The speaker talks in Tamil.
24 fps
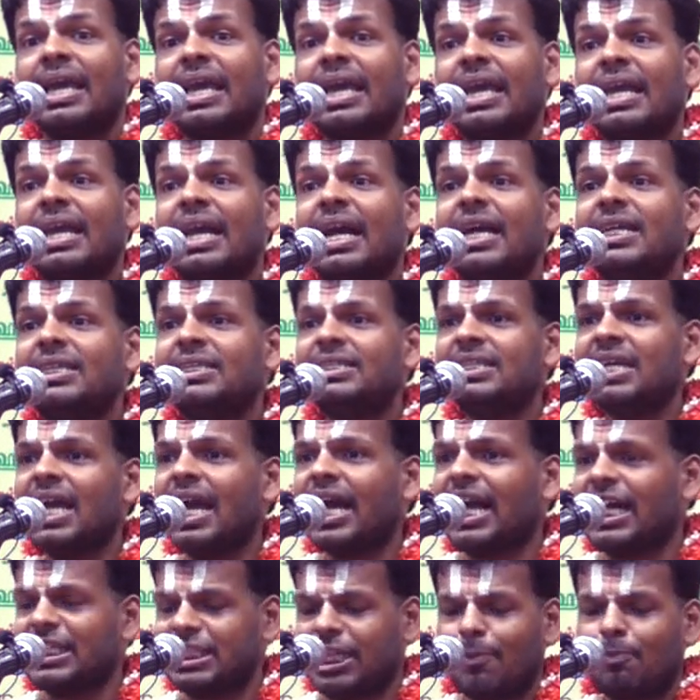ஹிரண்ய
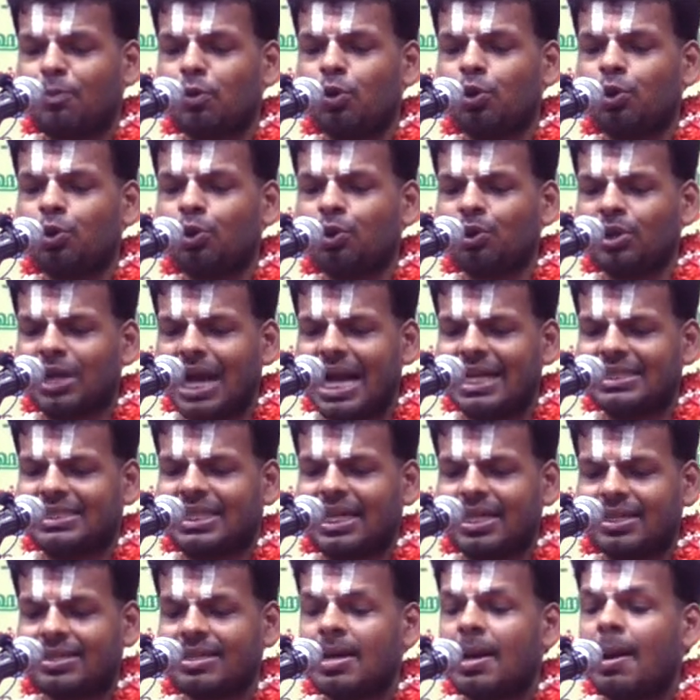
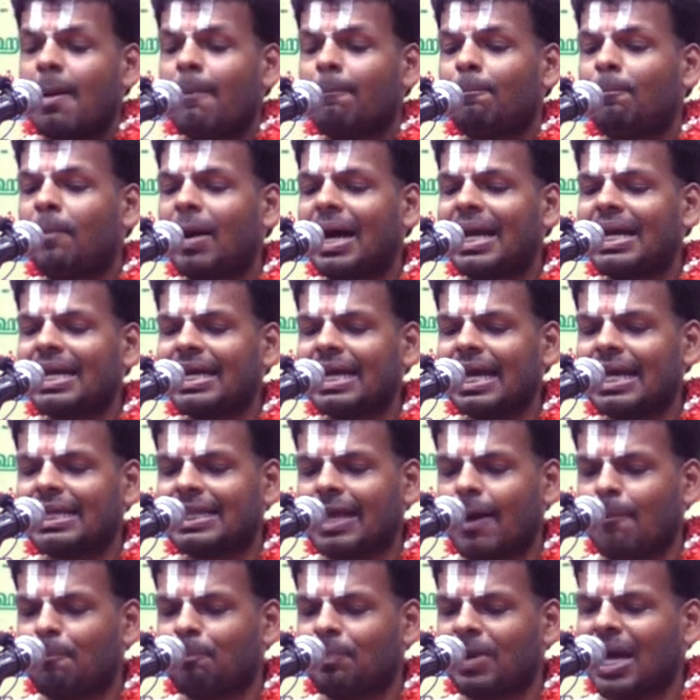கசிபூராஜன்
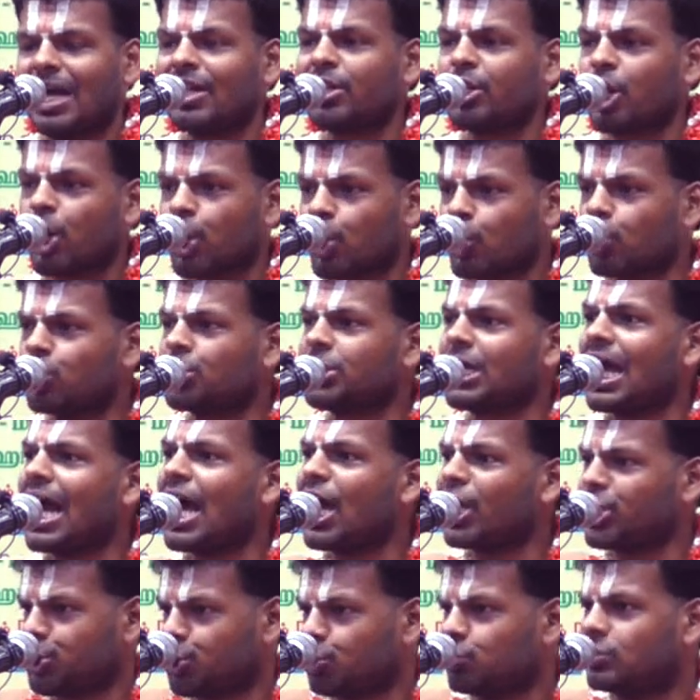பரியதப்யத் ருஷா
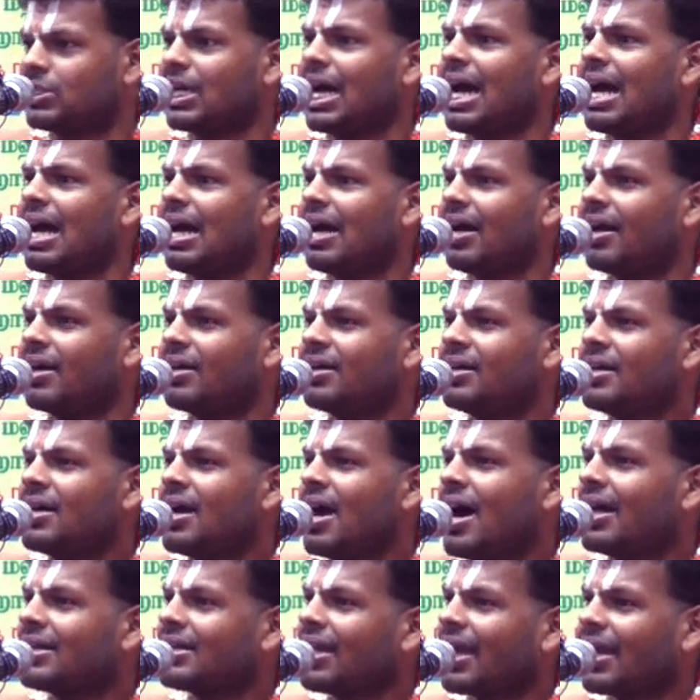சுச்சா
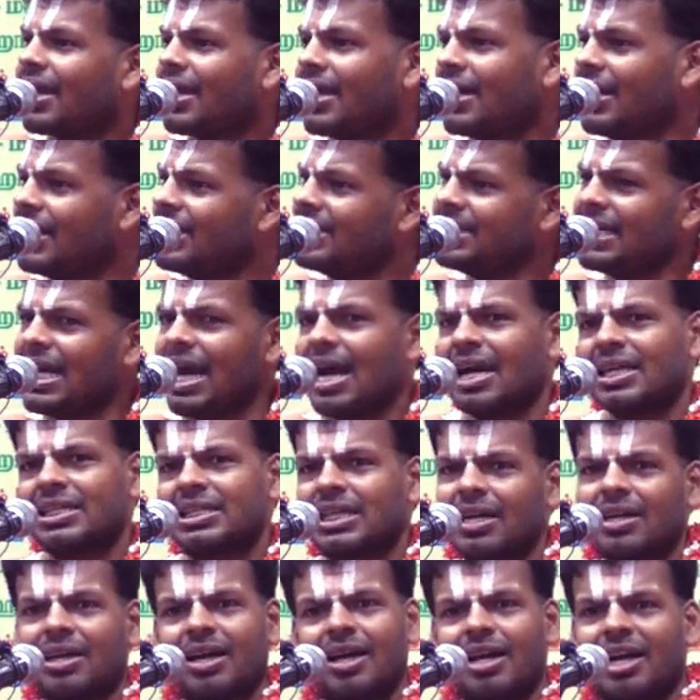அந்த
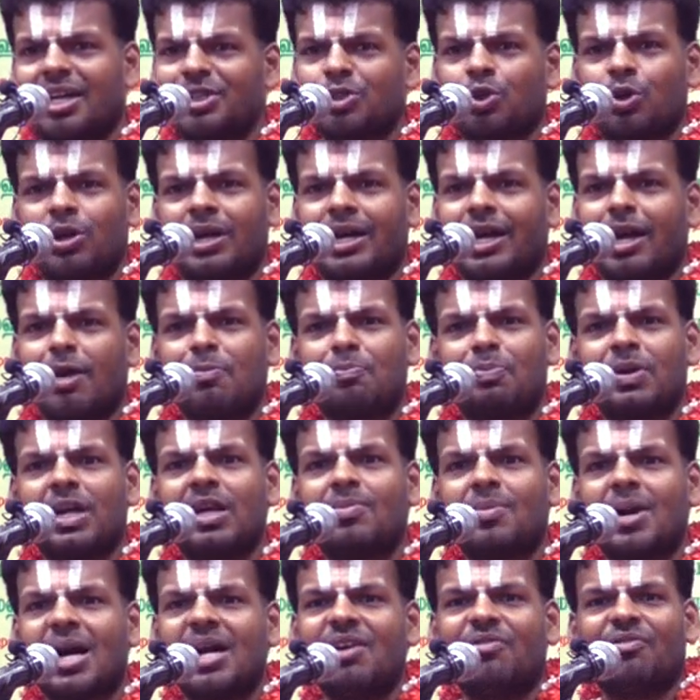ஹிரண்யாக்ஷன்கிற அசுரனை
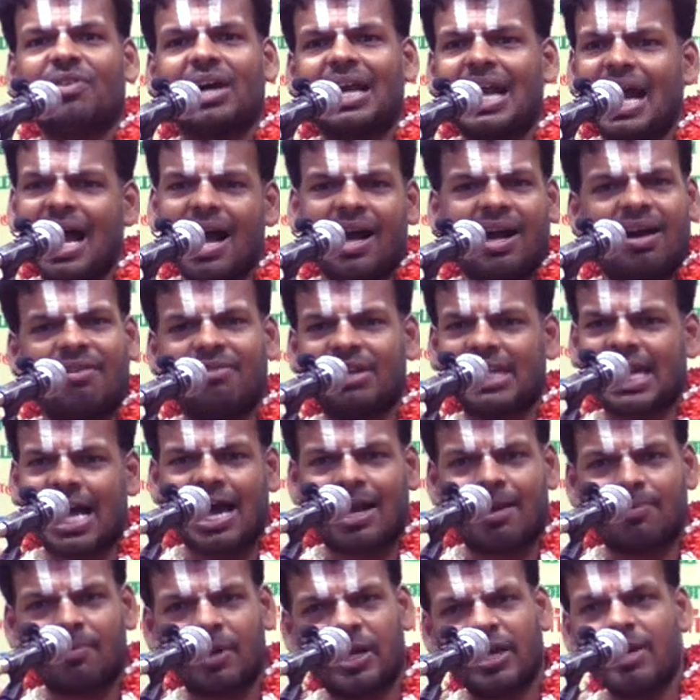பெருமாள் வராக
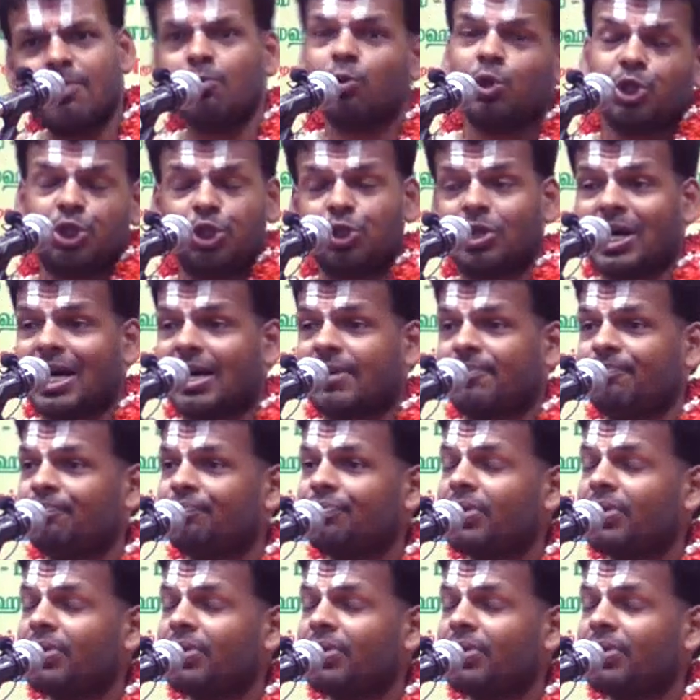அவதாரம் பண்ணி முடிச்சுட்டார்